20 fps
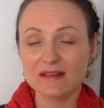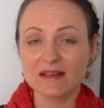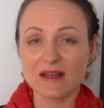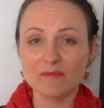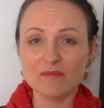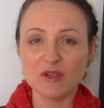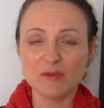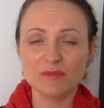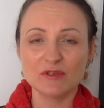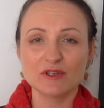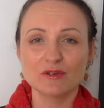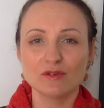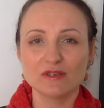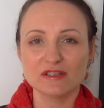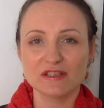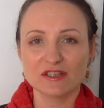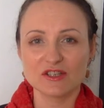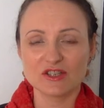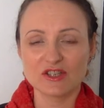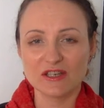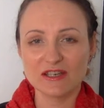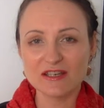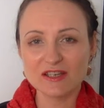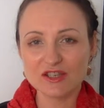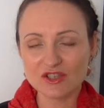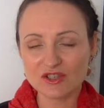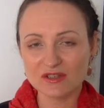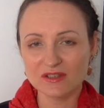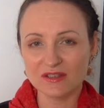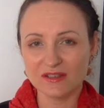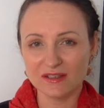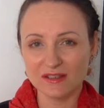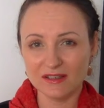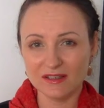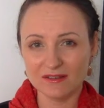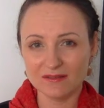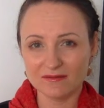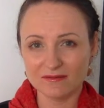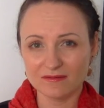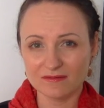Ко мне приходят женщины
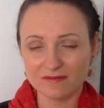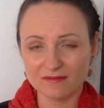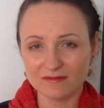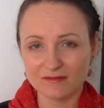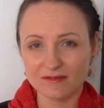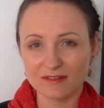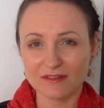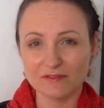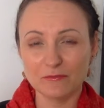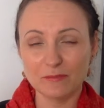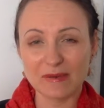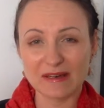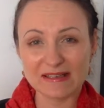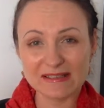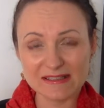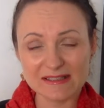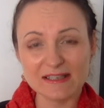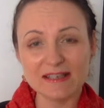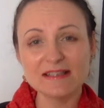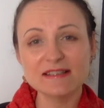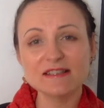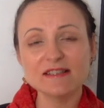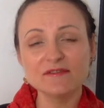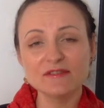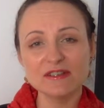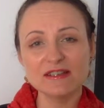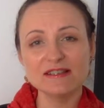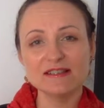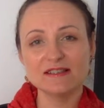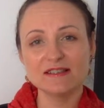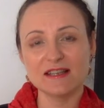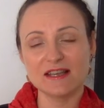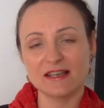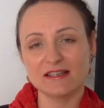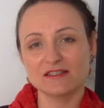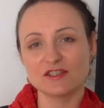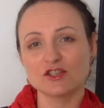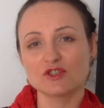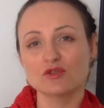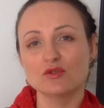и в процессе
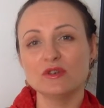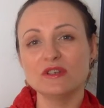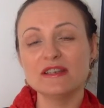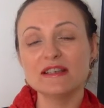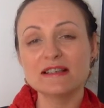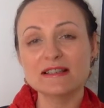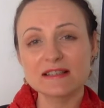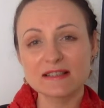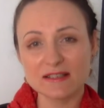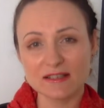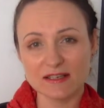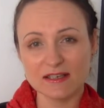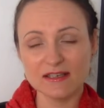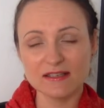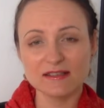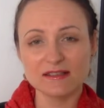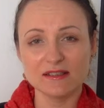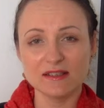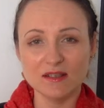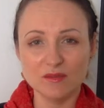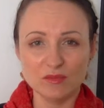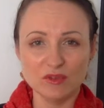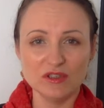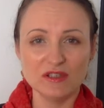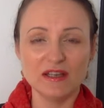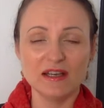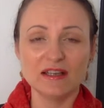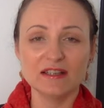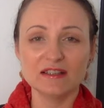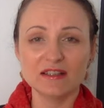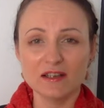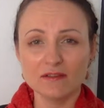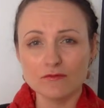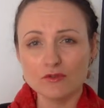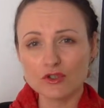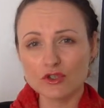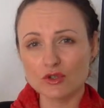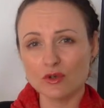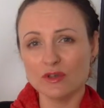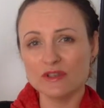выясняется, что их стресс именно от
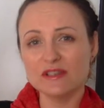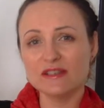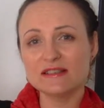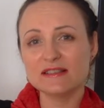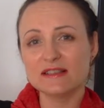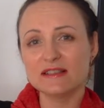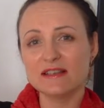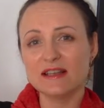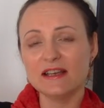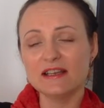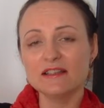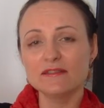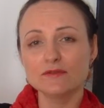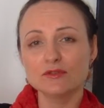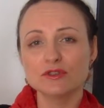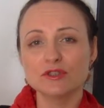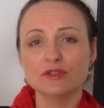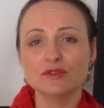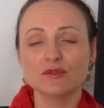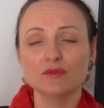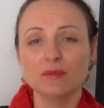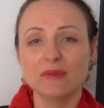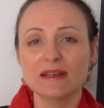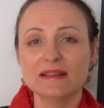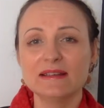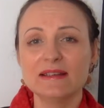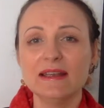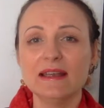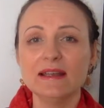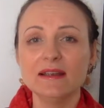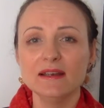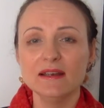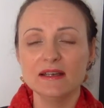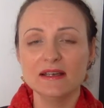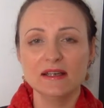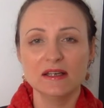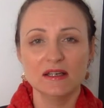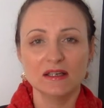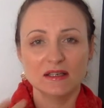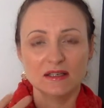того, что они задали вот эту модель,
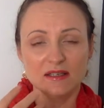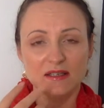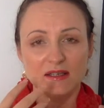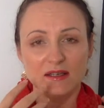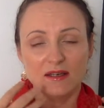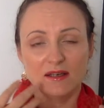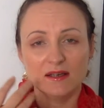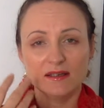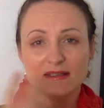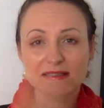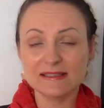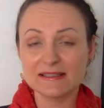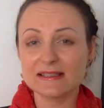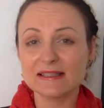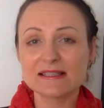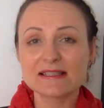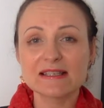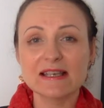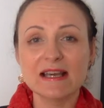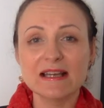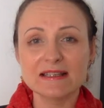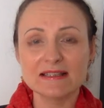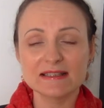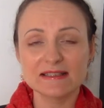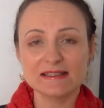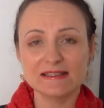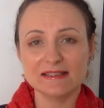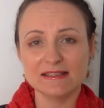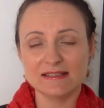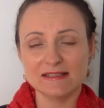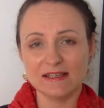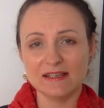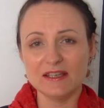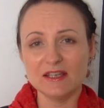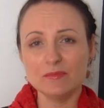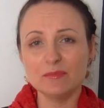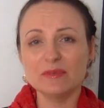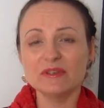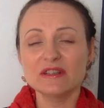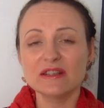а, из социальных сетей
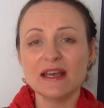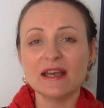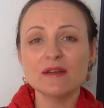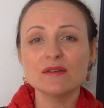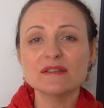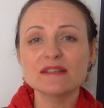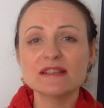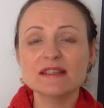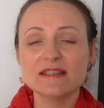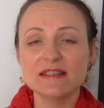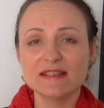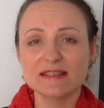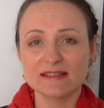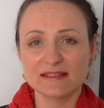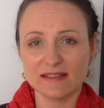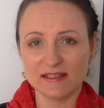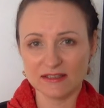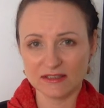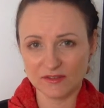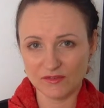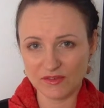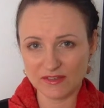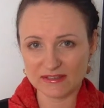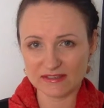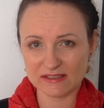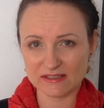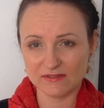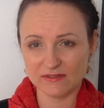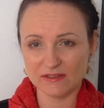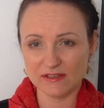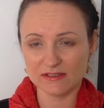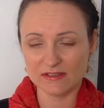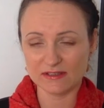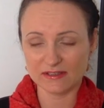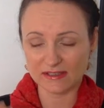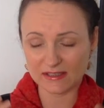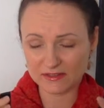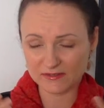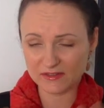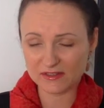и пытаются ей соответственно
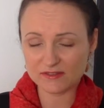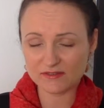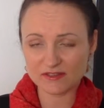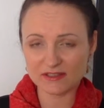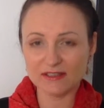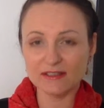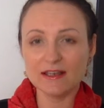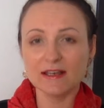соответствовать.